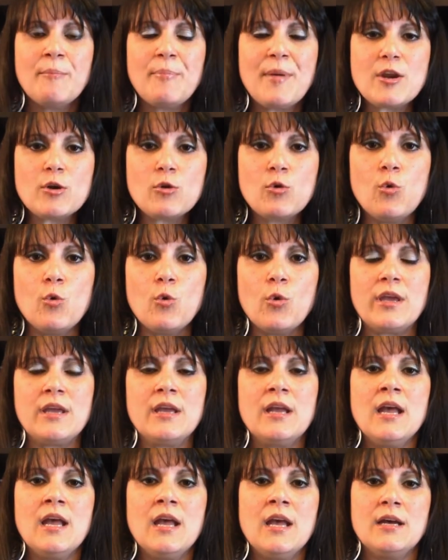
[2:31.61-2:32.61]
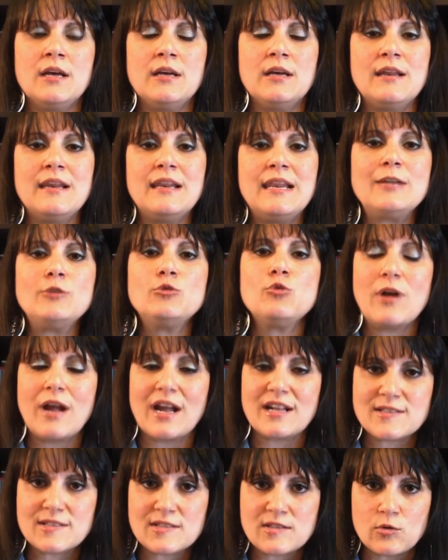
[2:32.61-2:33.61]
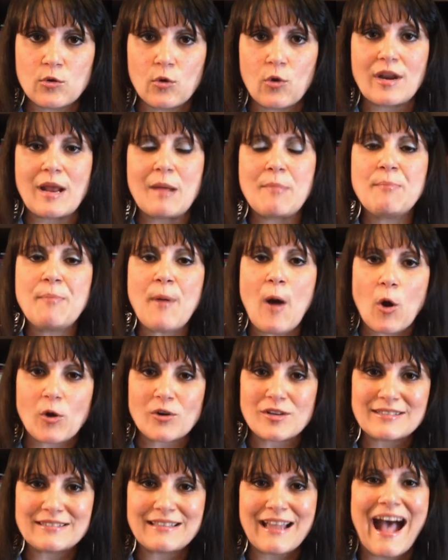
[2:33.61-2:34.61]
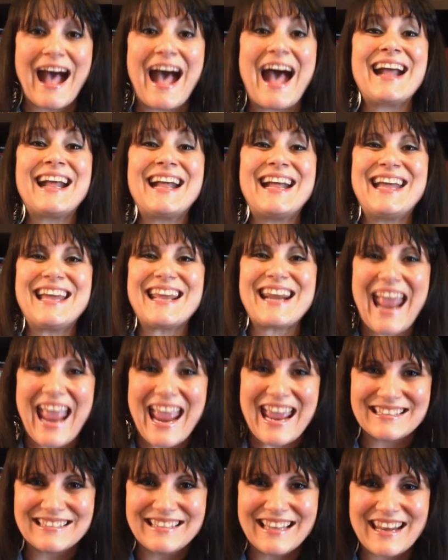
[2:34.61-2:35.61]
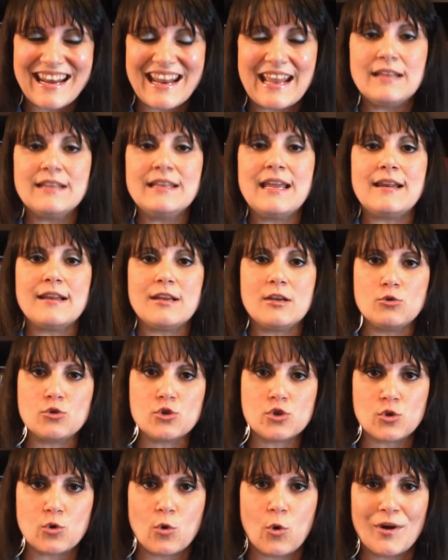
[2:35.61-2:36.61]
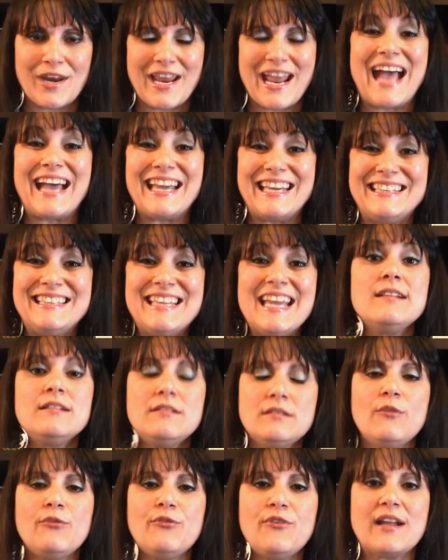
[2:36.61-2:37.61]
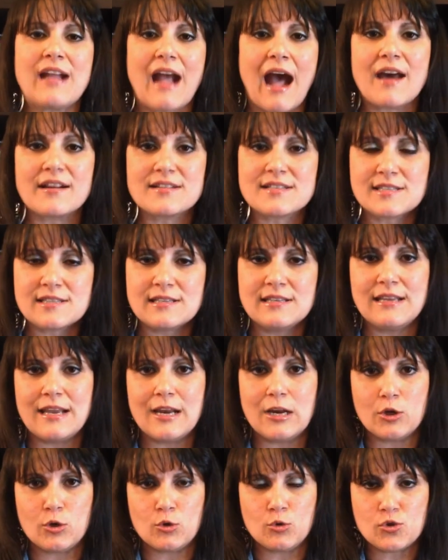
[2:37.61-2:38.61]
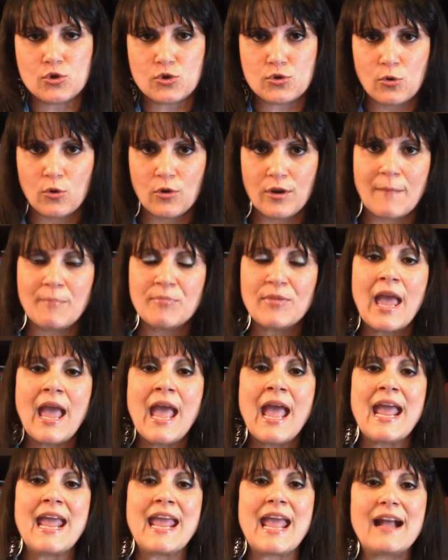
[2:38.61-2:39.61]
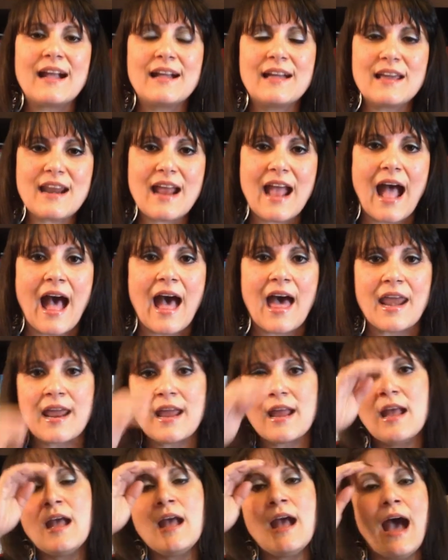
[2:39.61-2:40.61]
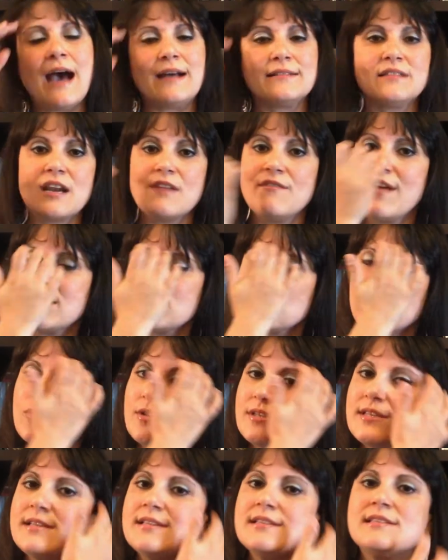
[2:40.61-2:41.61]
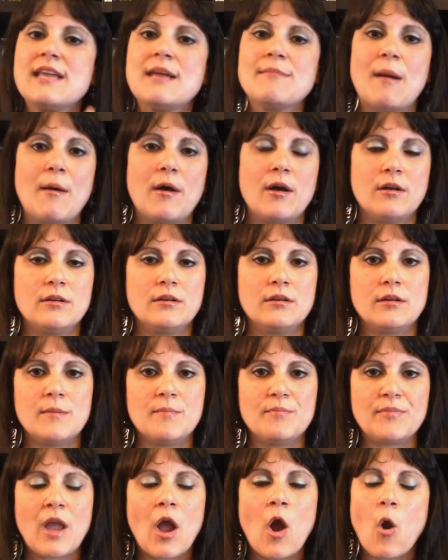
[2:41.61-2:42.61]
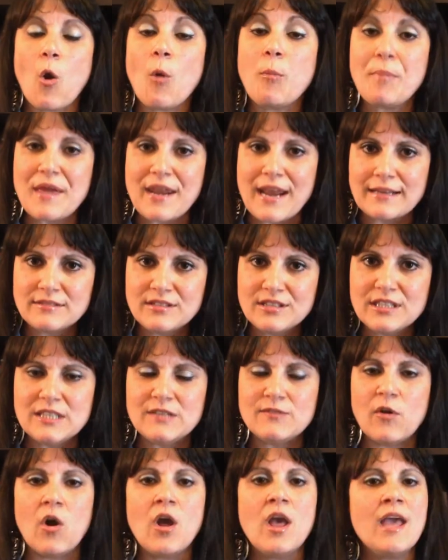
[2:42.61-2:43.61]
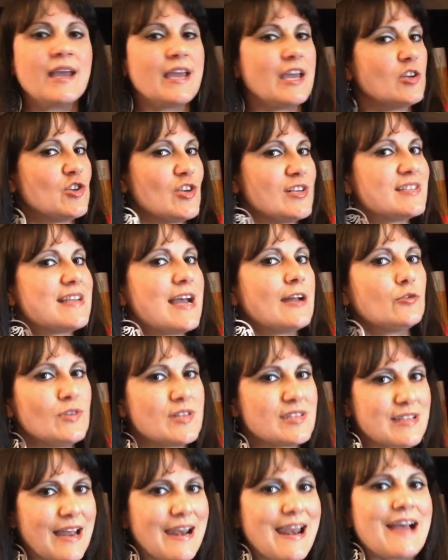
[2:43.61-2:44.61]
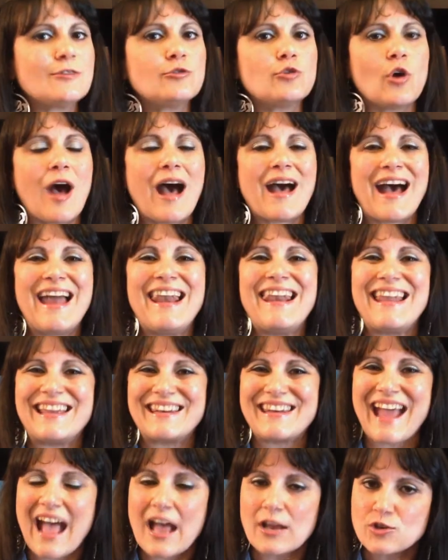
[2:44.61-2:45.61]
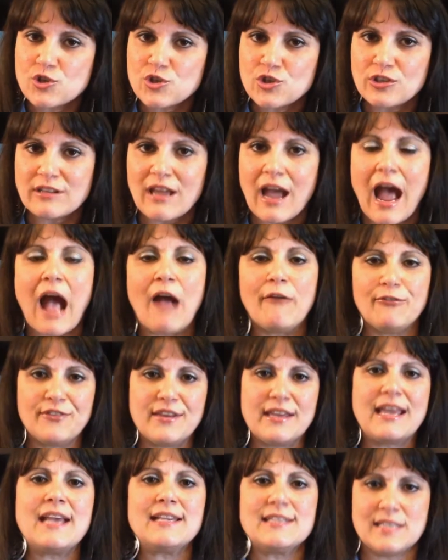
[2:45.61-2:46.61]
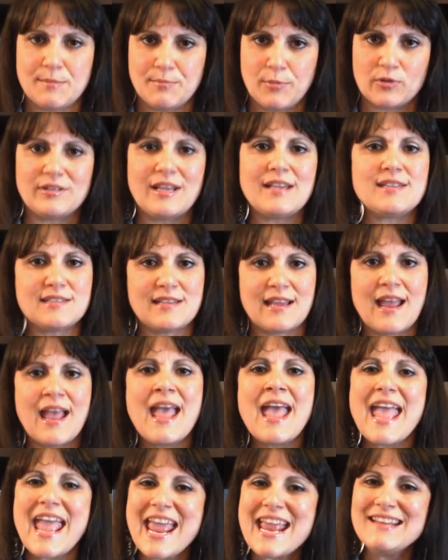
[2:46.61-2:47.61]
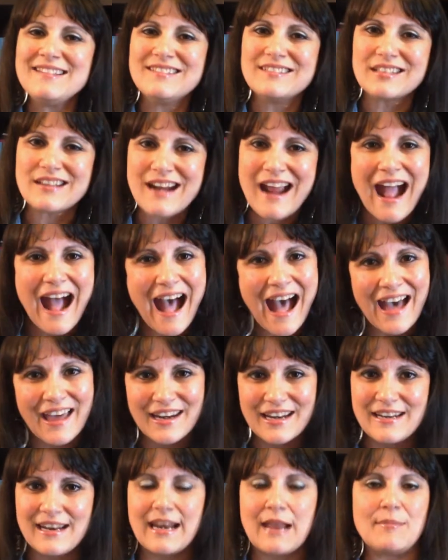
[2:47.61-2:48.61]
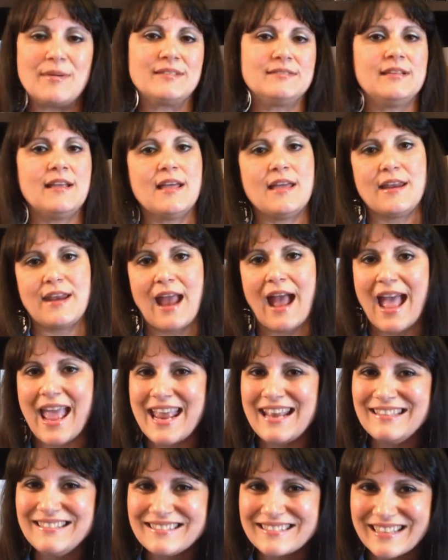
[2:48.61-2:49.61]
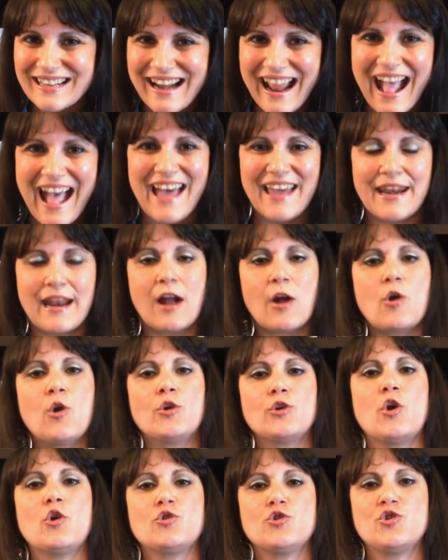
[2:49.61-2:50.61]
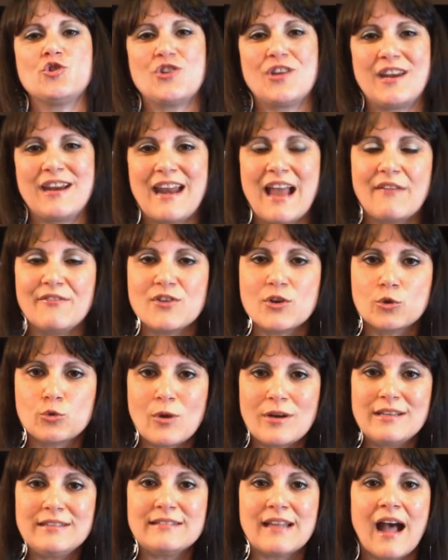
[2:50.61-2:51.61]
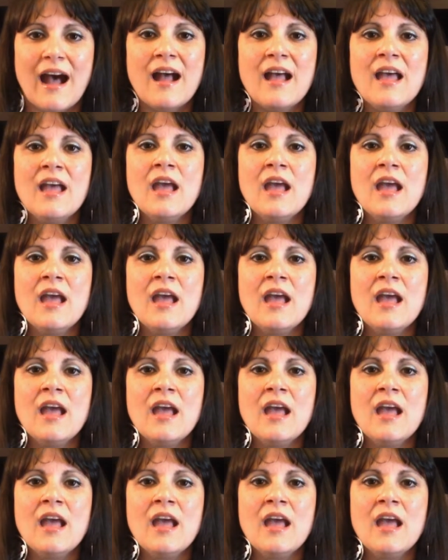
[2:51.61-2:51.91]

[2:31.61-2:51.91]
Per cui eh, l'educazione porta a credere nell'illusione, a identificarsi nell'illusione e a creare attraverso il sistema eh, operativo che ci è stato installato alla nascita affinché si potesse entrare nella materia, entrare a conoscere la virtualità,